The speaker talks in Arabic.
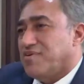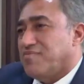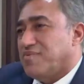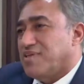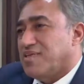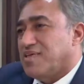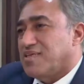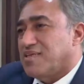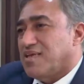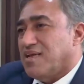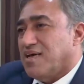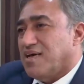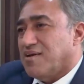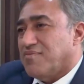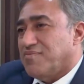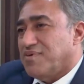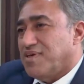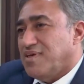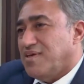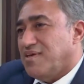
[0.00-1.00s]
في مدينة
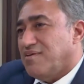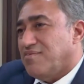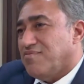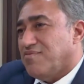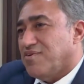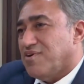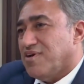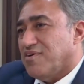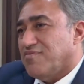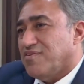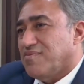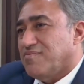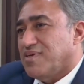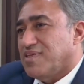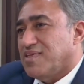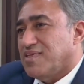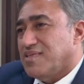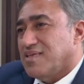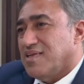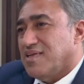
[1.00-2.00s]
الغربية فرع في
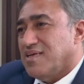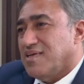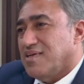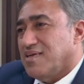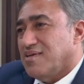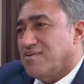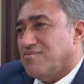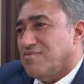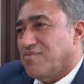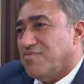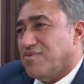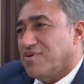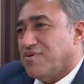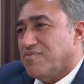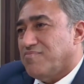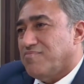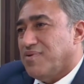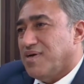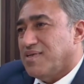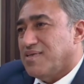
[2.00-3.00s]
مدينة العين وفرع
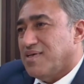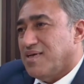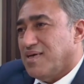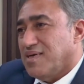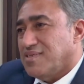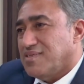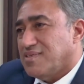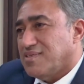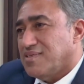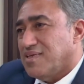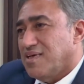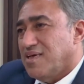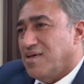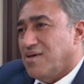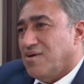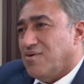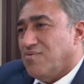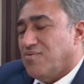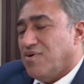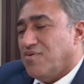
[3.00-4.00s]
بانياس
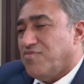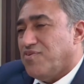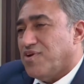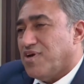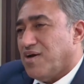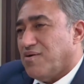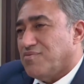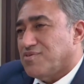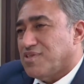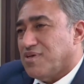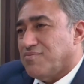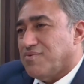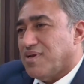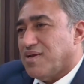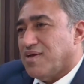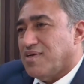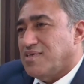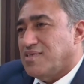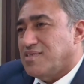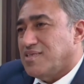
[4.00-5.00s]
وفرع أبو ظبي
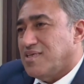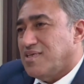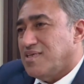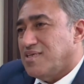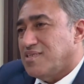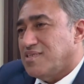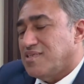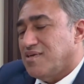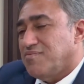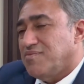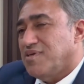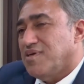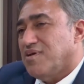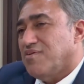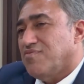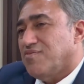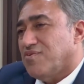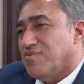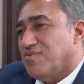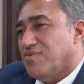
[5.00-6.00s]
الرئيسي جميع
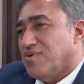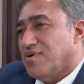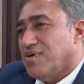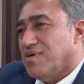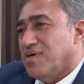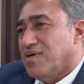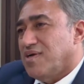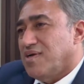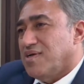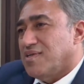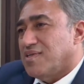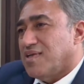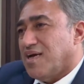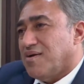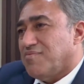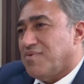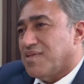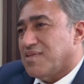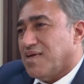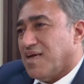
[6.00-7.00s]
الفروع
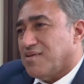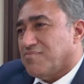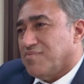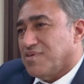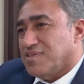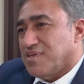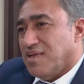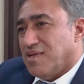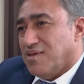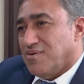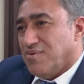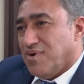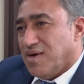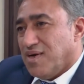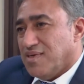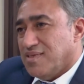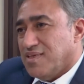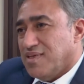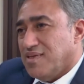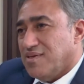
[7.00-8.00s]
تعمل تحت مظلة
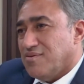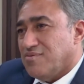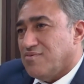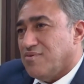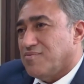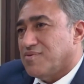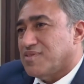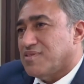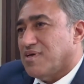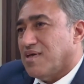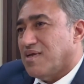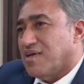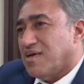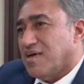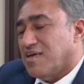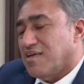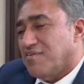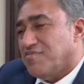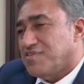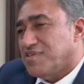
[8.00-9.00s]
واحدة وبالطريقة
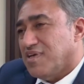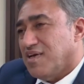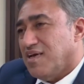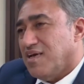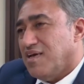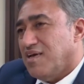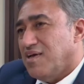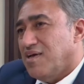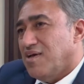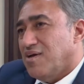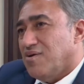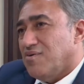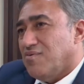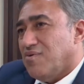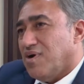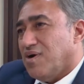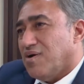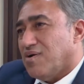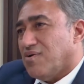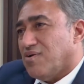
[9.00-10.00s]
نفسها
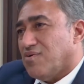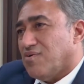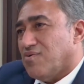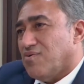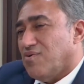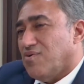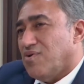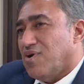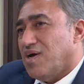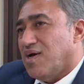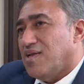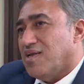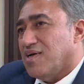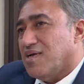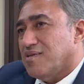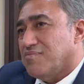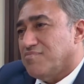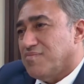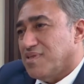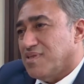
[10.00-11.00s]
وكلها
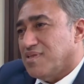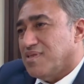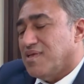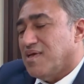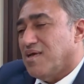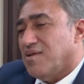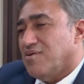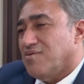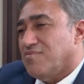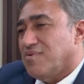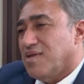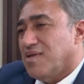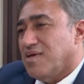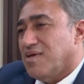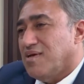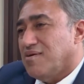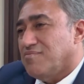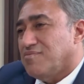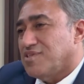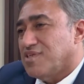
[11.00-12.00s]
لخدمة العملاء
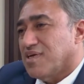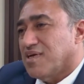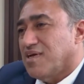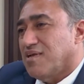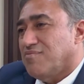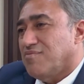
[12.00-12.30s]
بشكل